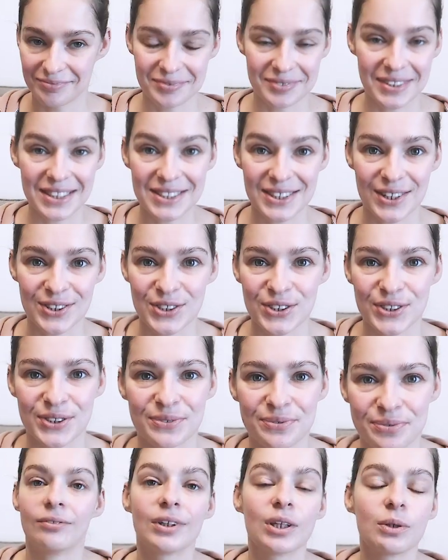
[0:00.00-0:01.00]

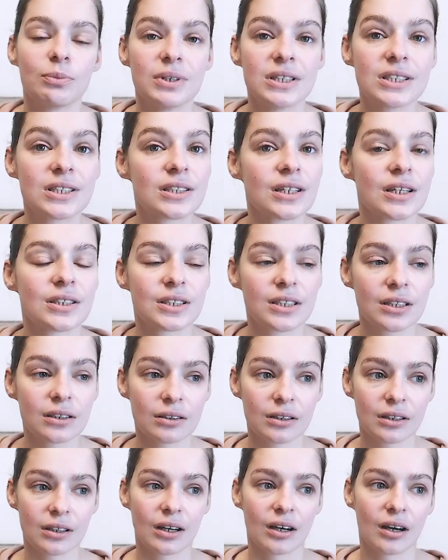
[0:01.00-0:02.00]
достаточно. В этом месяце я
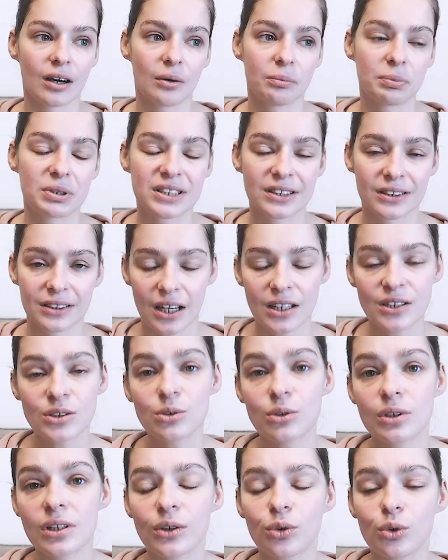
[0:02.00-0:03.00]
сделала
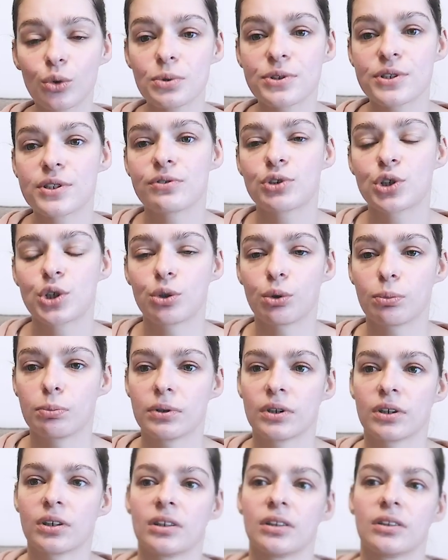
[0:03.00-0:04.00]
презентацию для тубусов,
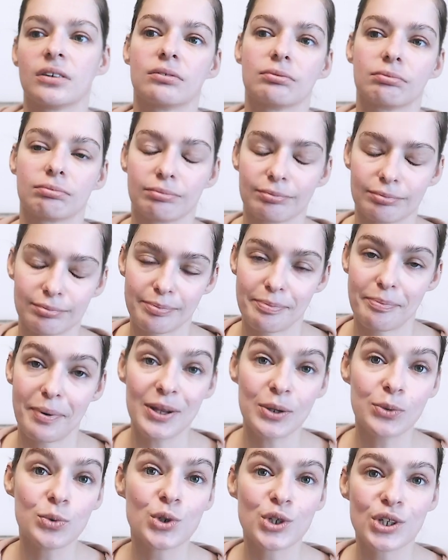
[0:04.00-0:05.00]
чтобы
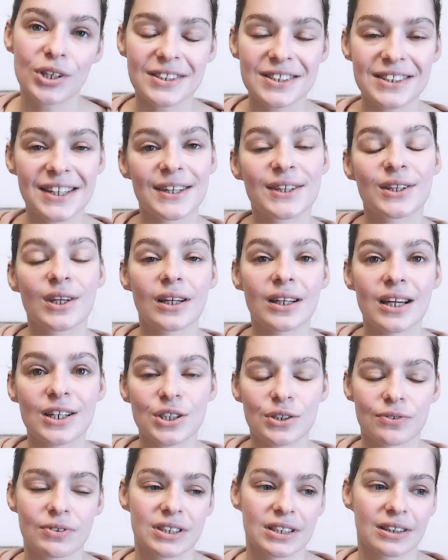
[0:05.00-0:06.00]
получше, так сказать,
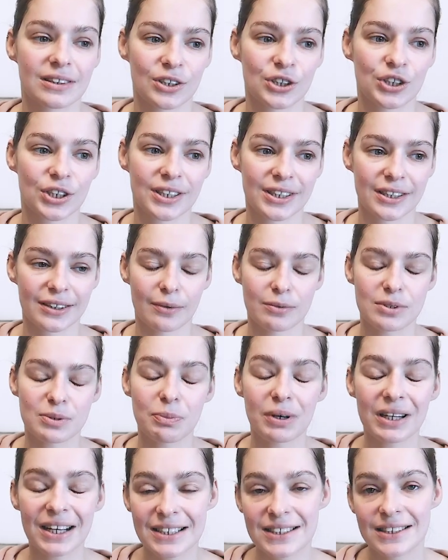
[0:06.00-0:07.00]
налаживать отношения там с
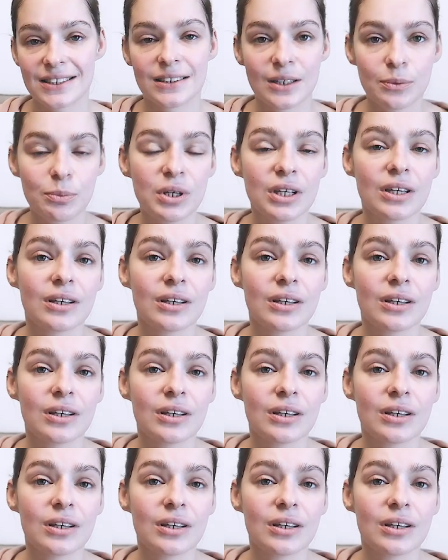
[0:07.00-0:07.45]
магазинами.